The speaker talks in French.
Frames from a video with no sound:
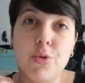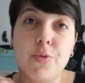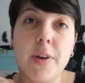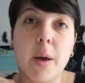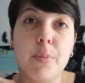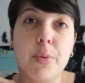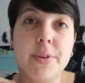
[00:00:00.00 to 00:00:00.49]
me suis
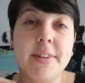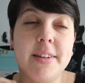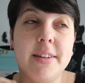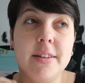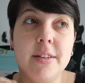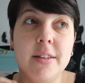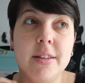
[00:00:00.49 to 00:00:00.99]
fait un
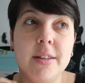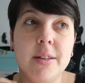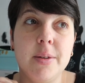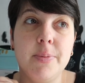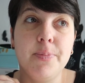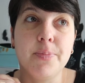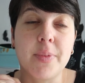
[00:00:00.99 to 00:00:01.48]

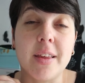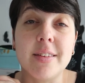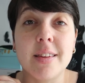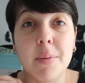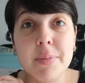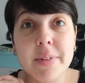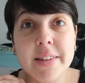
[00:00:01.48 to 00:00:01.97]
petit
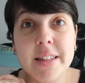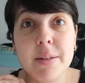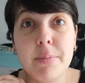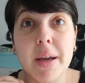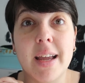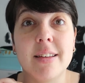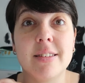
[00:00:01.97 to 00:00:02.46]

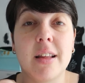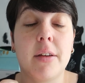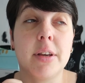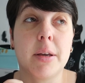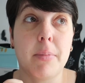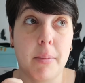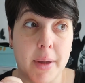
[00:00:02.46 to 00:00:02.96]
samedi magasin
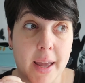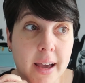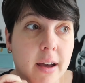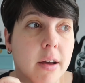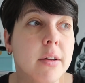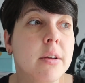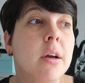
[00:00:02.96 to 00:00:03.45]
avec ma
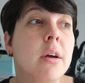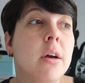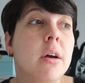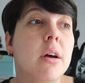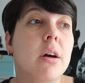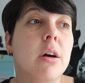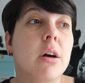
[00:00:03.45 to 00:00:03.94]
mère.
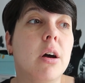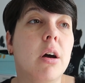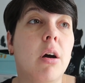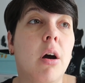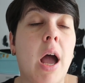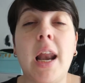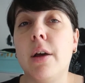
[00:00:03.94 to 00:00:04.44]

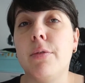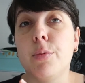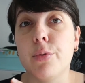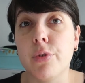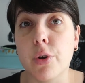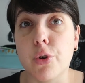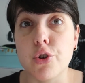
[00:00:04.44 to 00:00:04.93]
Euh, elle avait
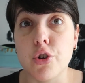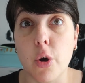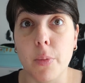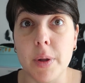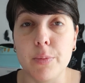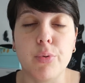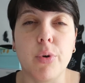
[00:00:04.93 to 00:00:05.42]
besoin que je
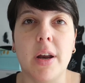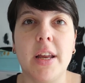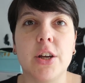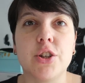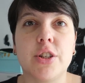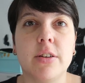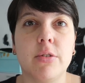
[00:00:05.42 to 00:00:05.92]
l'emmène pour
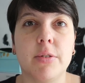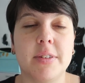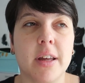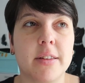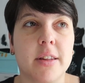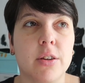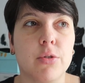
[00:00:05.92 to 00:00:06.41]
aller acheter
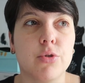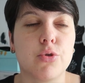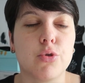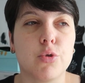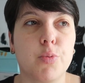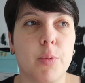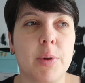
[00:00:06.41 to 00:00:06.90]
certaines
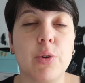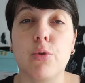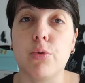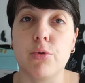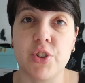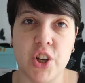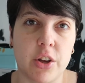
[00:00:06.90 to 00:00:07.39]
choses pour mettre dans
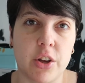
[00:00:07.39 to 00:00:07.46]
son,